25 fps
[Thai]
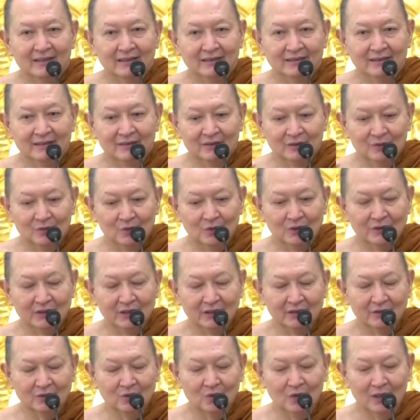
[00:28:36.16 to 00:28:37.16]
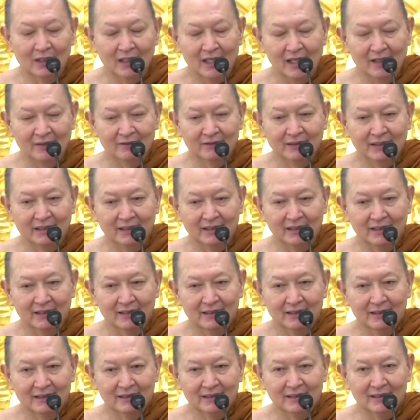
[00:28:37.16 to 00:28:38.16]
หรือรู้สึกตัวแล้วเนี่ย
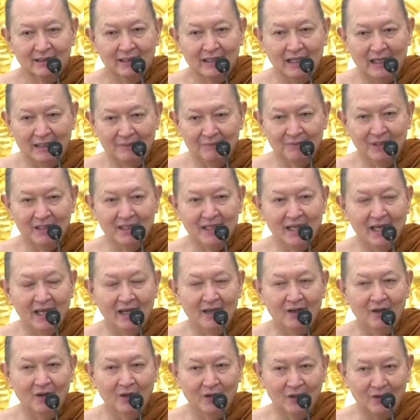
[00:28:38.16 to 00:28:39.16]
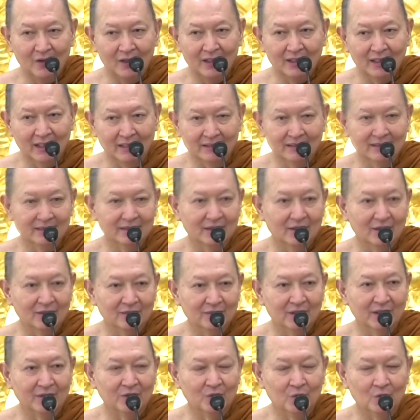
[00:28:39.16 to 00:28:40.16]
ขันไม่แยกค่อยๆหัดสอน
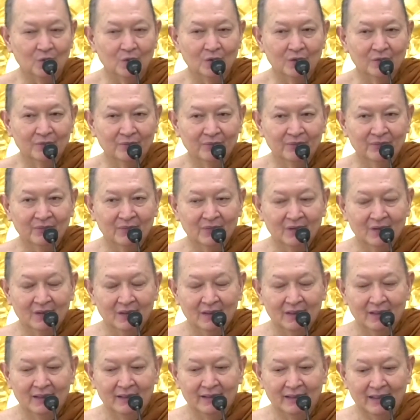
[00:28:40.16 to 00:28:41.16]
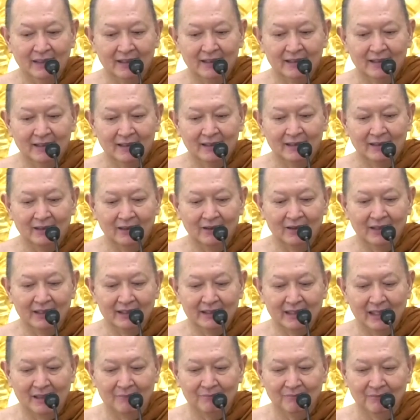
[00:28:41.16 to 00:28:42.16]
มันดูนะลองข
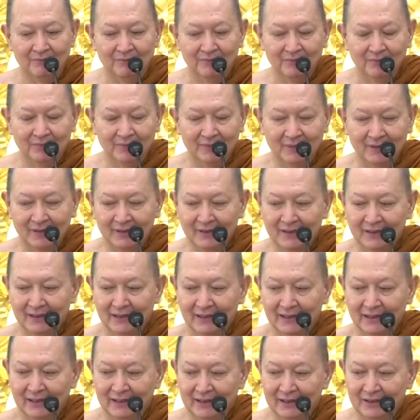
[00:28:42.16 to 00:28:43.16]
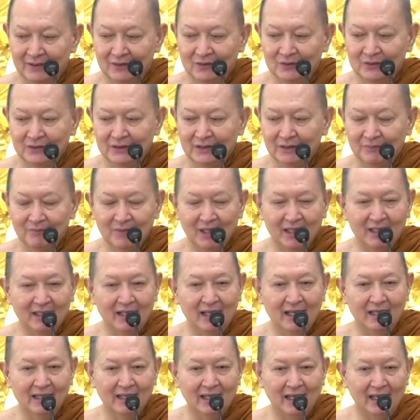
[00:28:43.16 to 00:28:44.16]
ยับรู้สึกไหม
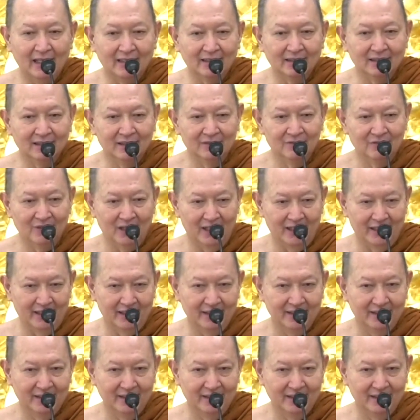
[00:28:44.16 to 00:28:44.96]
ร่างกายเคลื่อนไหว